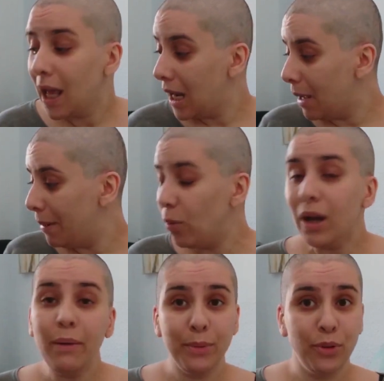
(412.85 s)
La peluca
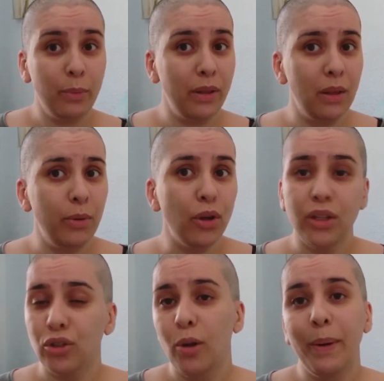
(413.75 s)
que habéis visto al principio
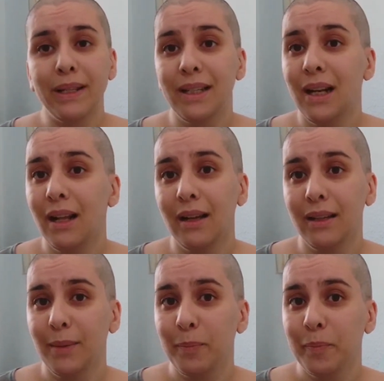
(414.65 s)
es solo para salir a la
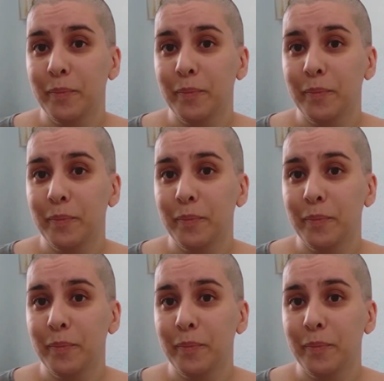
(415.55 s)
calle.